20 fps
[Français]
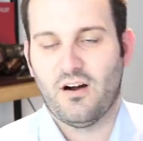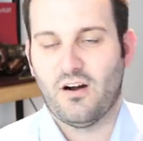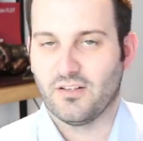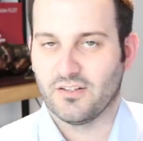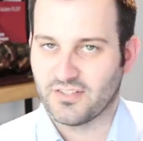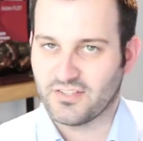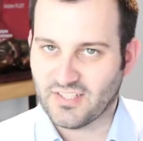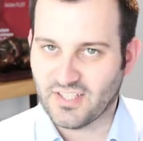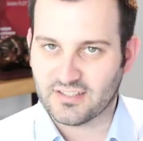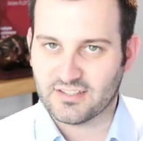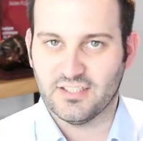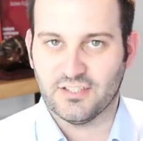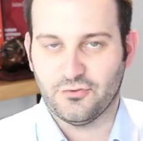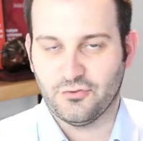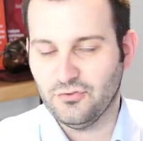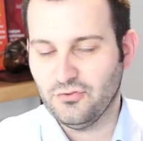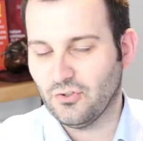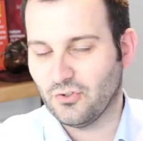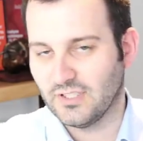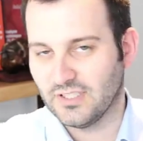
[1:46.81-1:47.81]
en
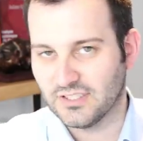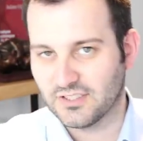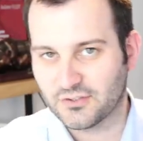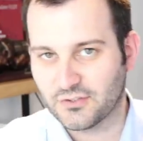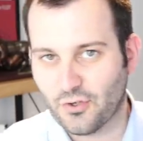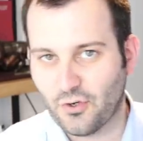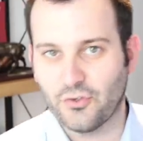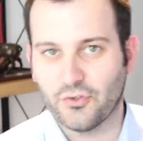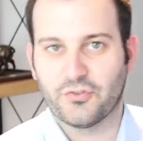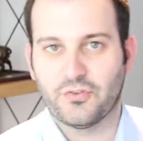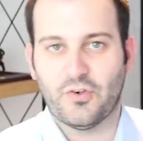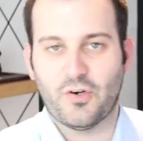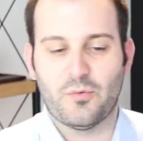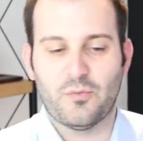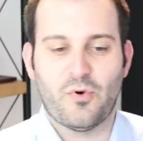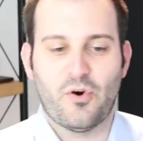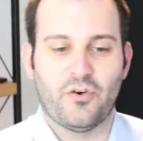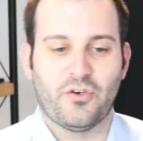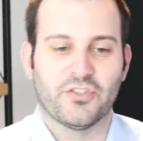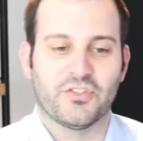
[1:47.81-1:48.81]
certitude, en les
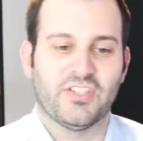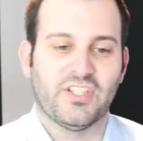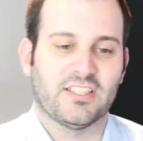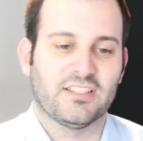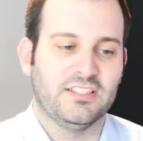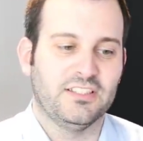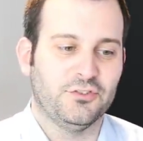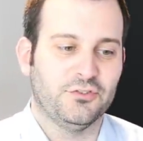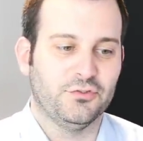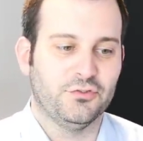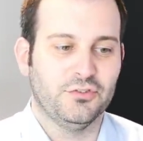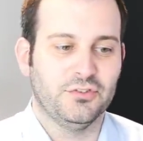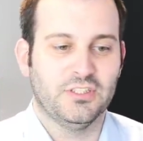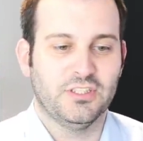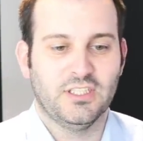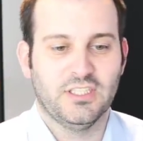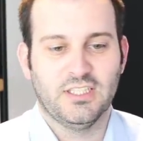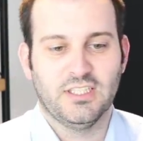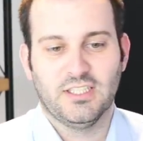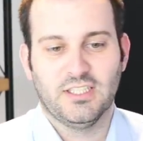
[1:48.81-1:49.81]
transformant en certitude